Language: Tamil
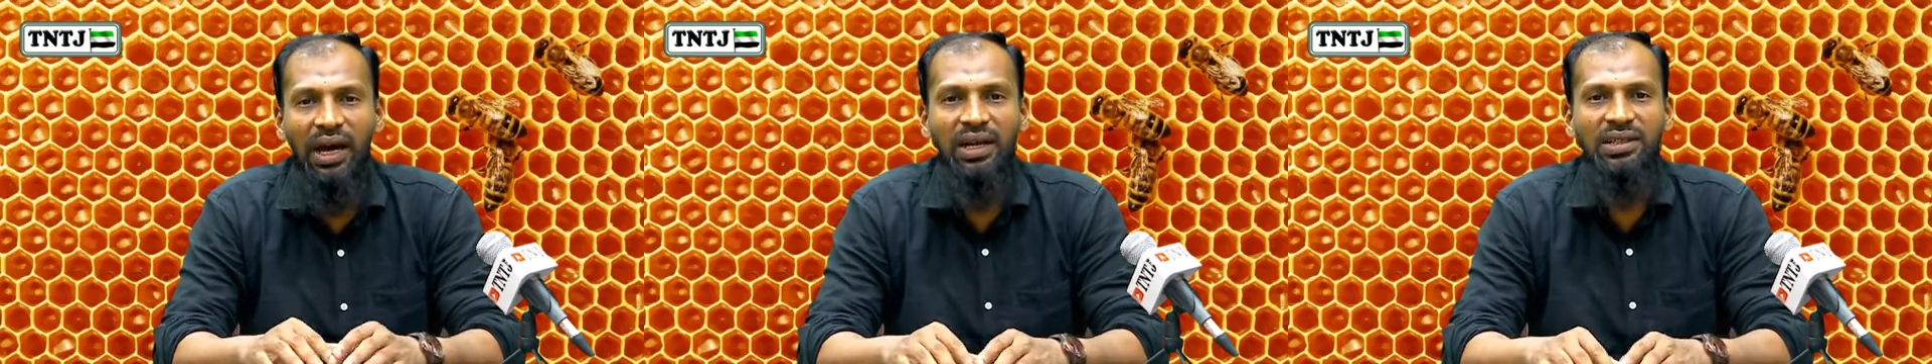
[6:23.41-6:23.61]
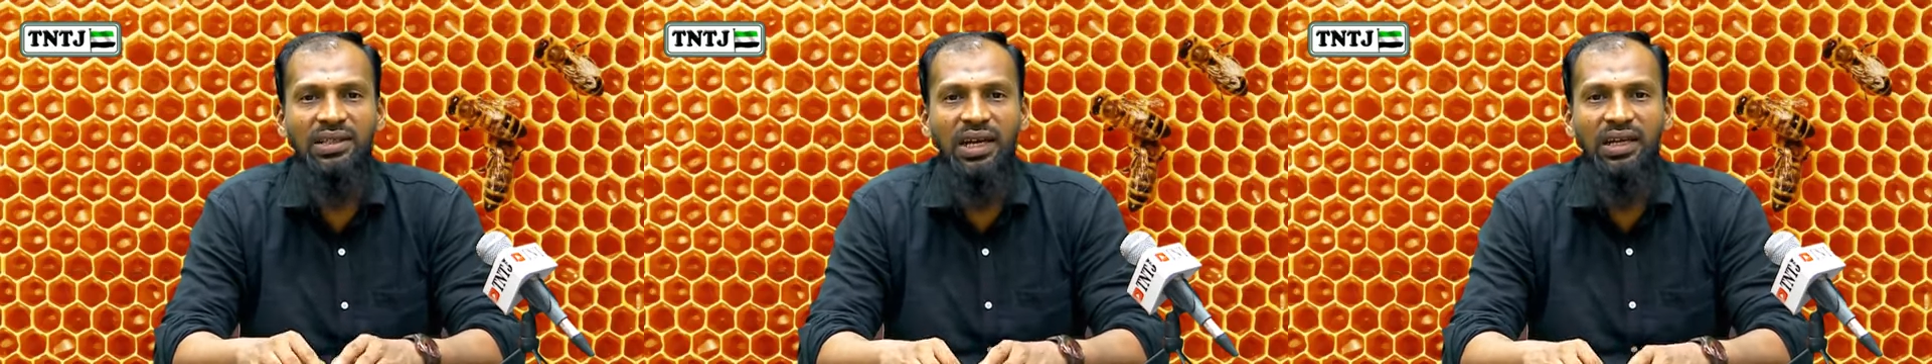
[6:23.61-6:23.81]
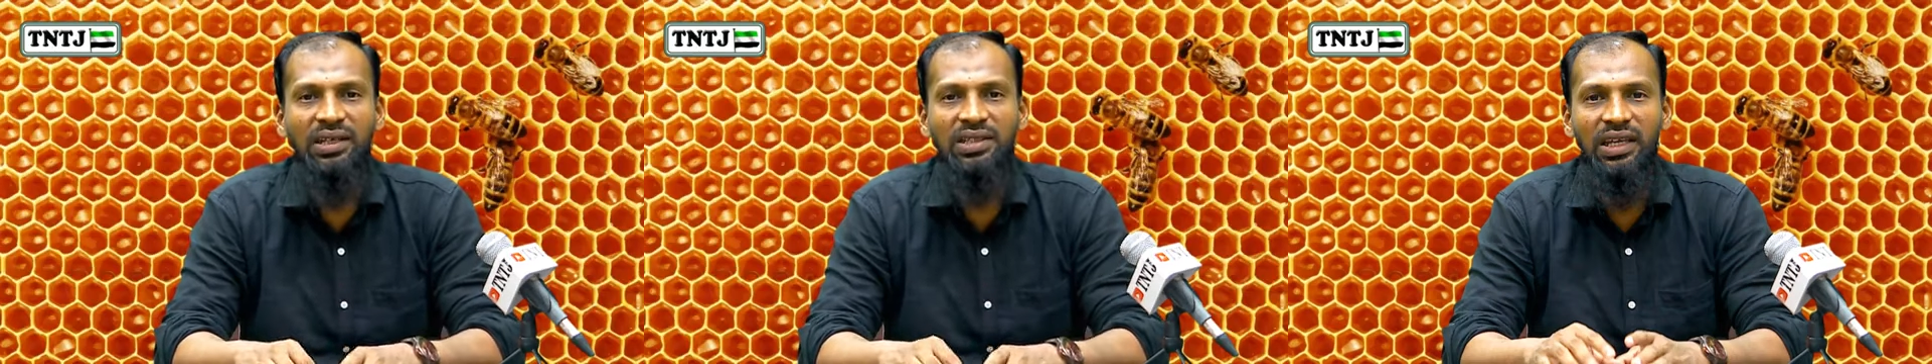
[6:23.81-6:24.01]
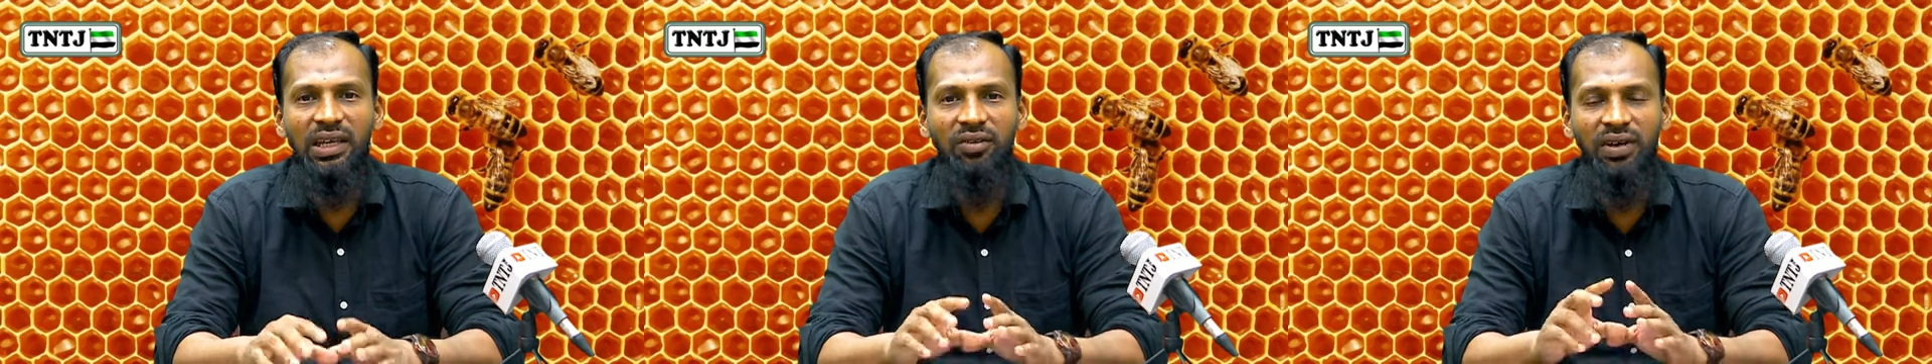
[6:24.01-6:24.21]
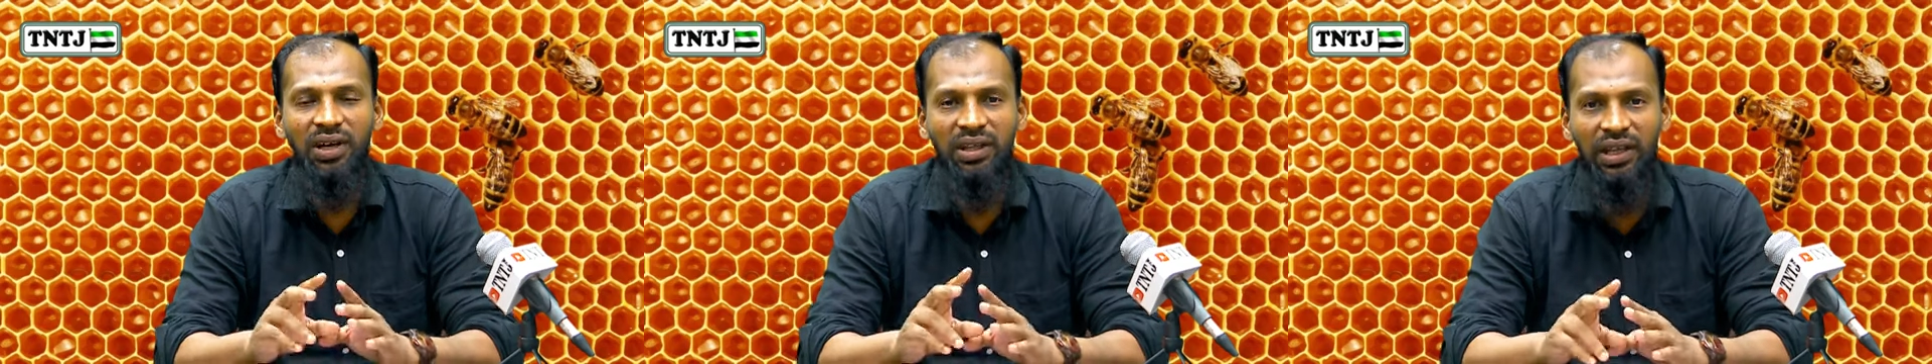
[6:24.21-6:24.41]
அரசாங்கம்
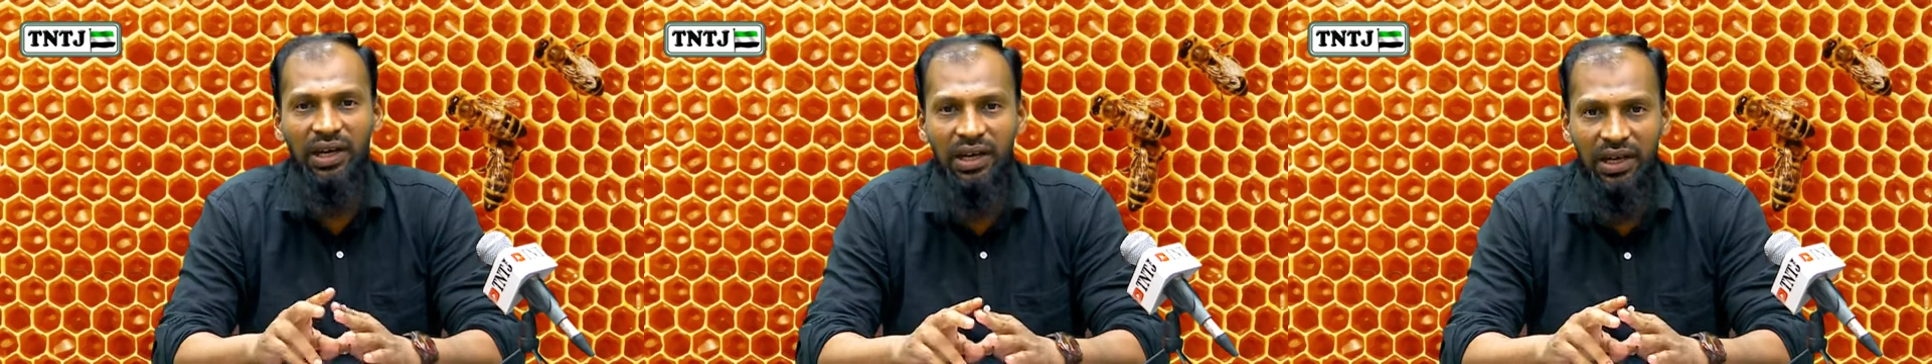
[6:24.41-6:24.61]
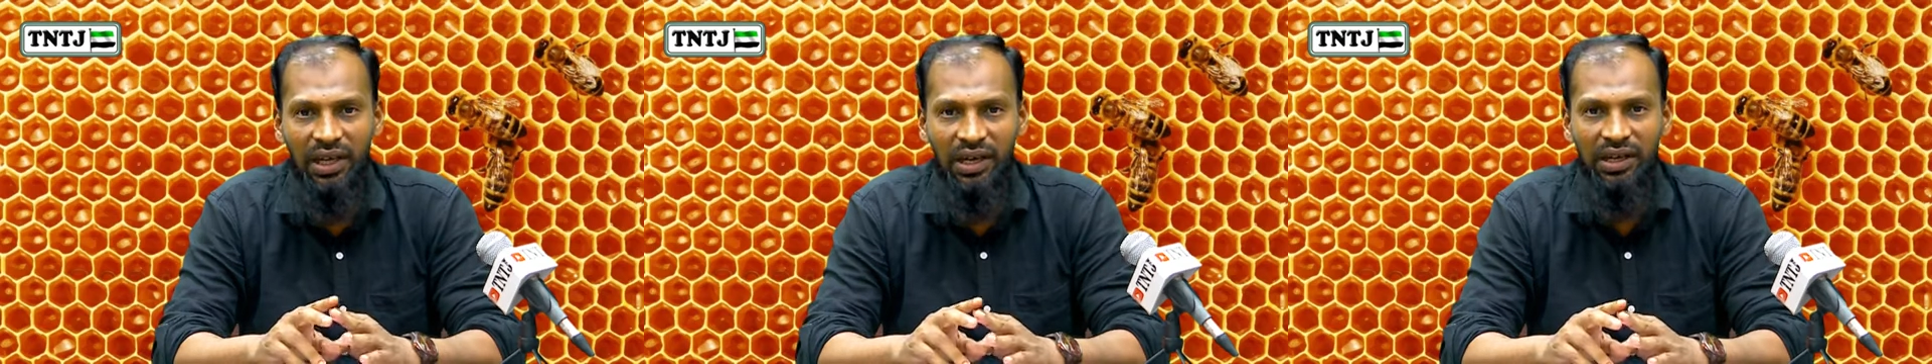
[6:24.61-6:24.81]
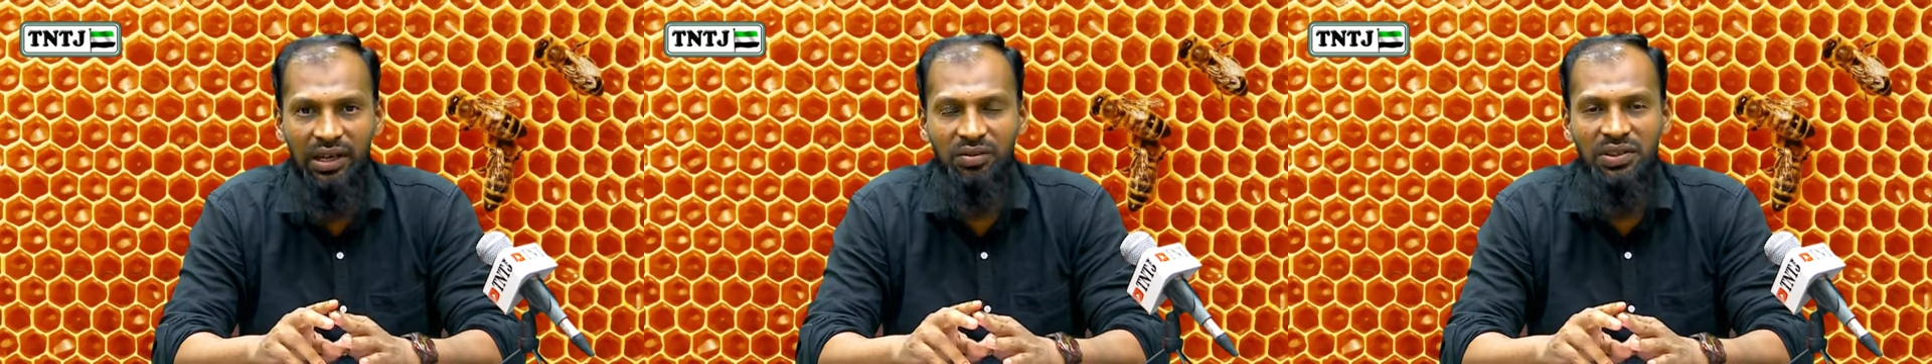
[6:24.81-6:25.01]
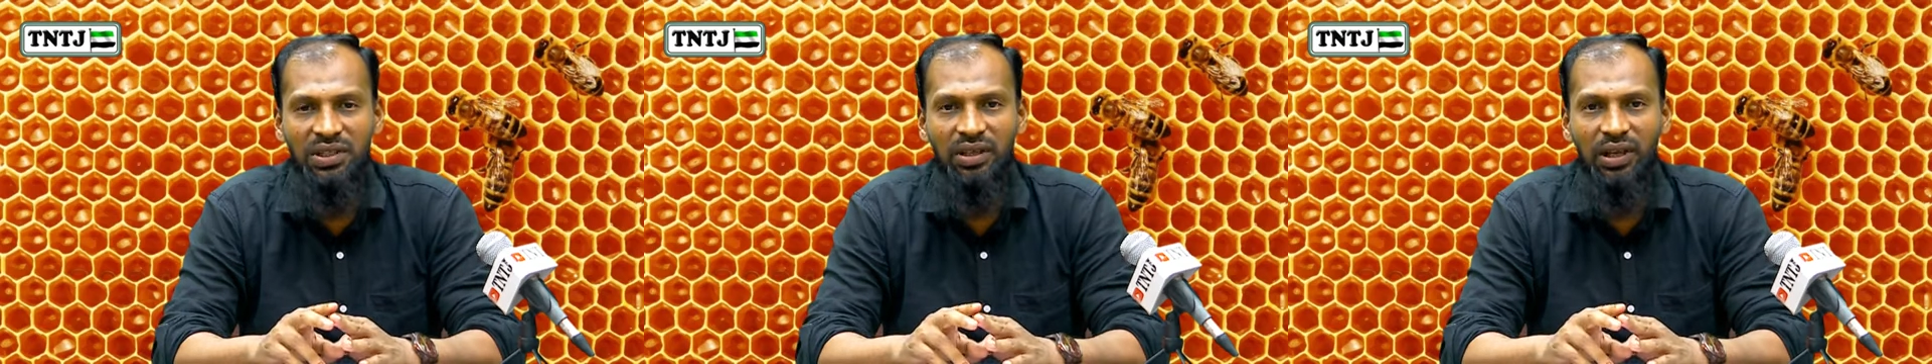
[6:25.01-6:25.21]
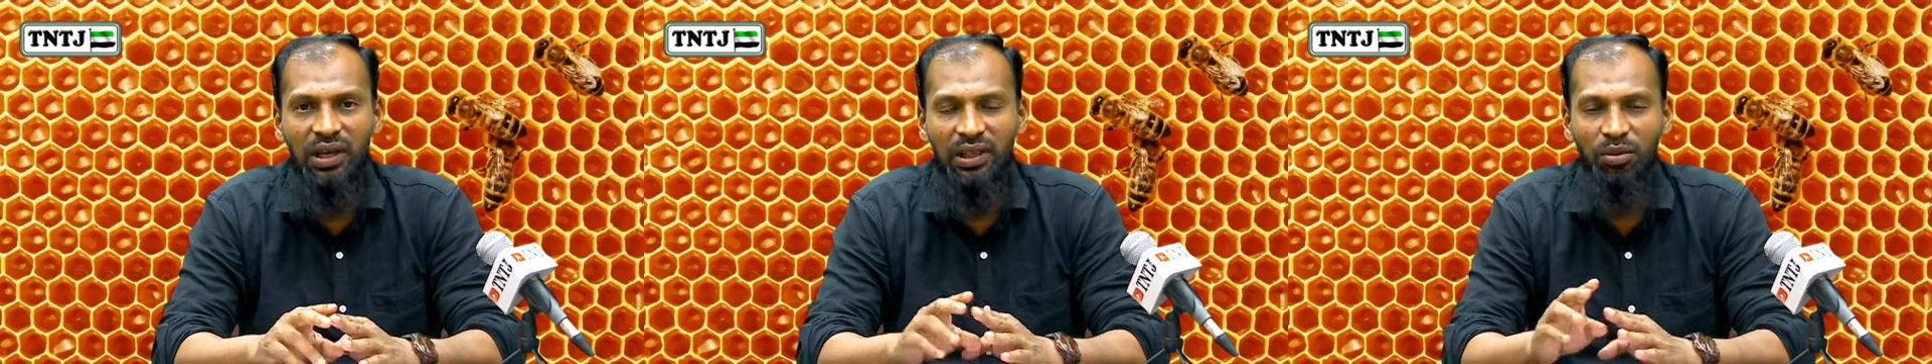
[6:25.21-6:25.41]
செய்ய வேண்டியது ரெண்டே ரெண்டு
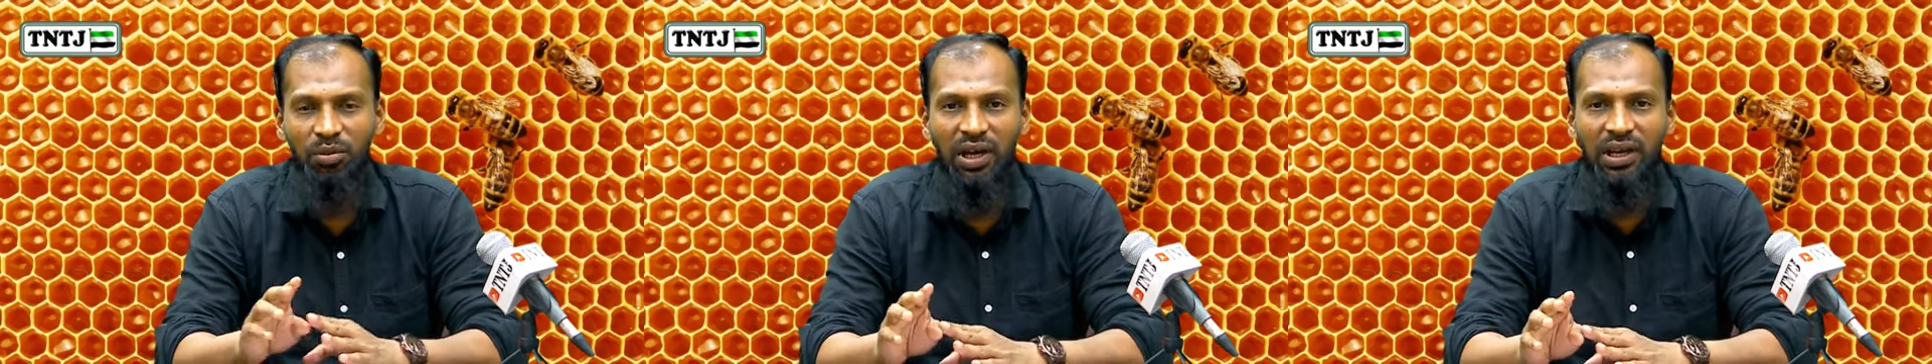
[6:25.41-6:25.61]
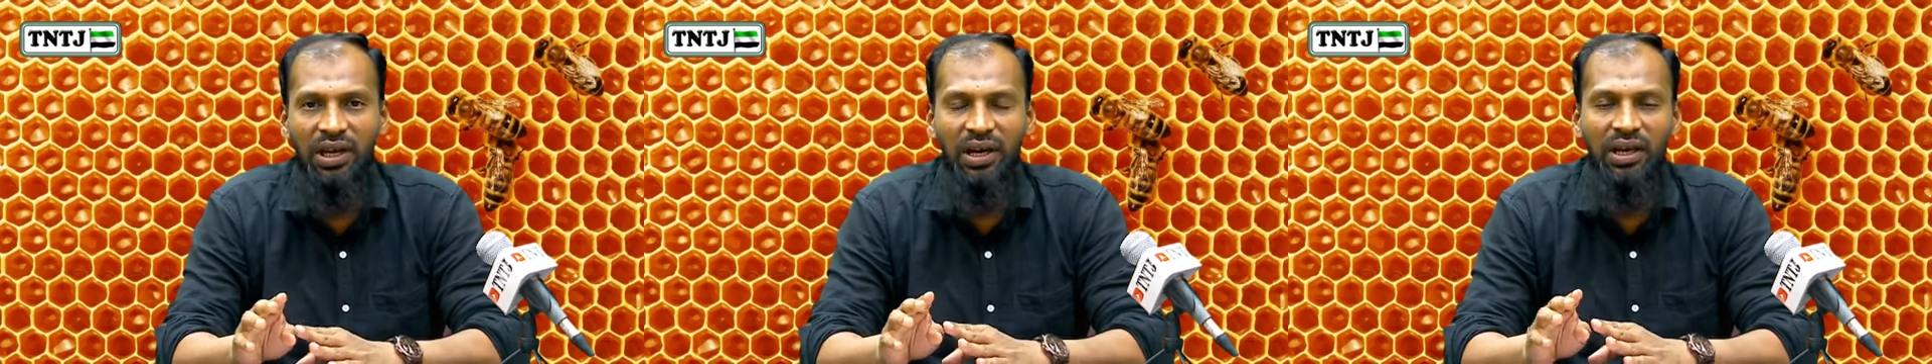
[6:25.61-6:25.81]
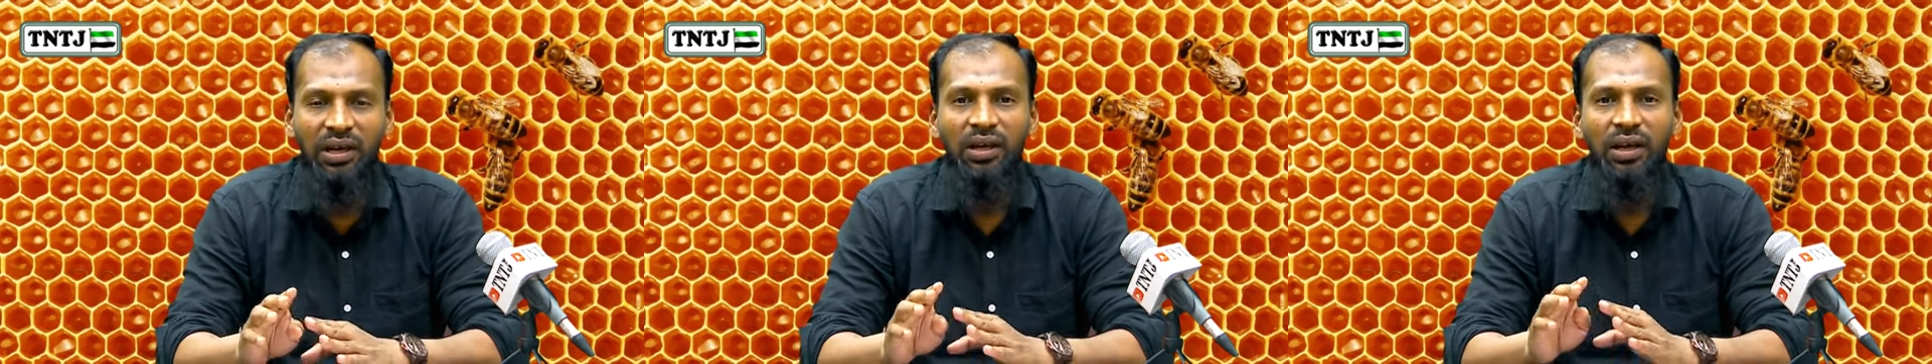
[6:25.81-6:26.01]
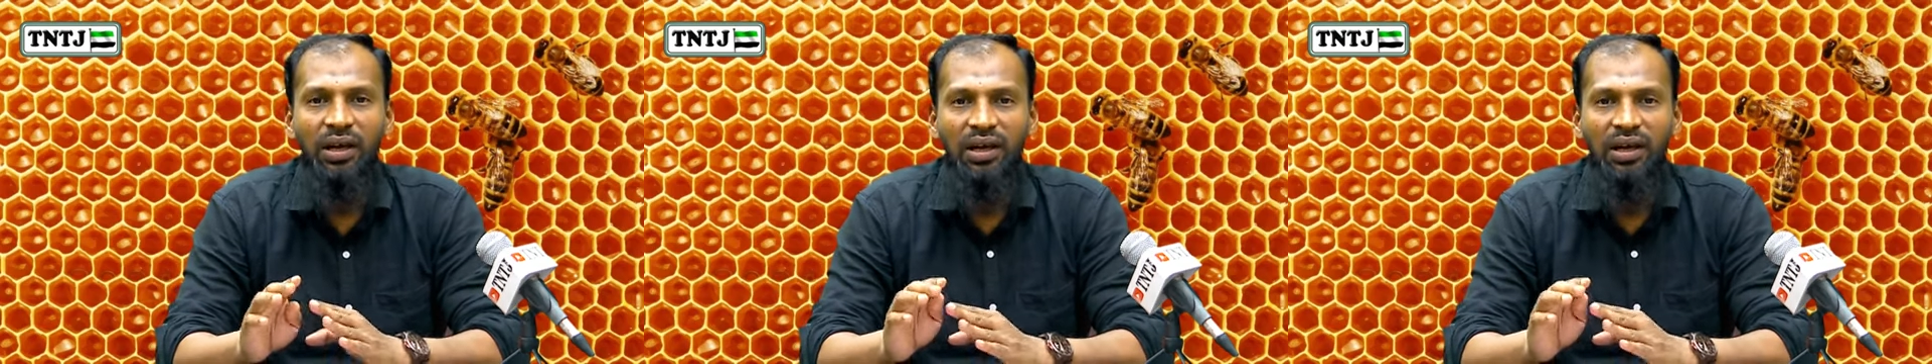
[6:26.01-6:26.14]
விஷயம்தான் இந்த மாதிரியான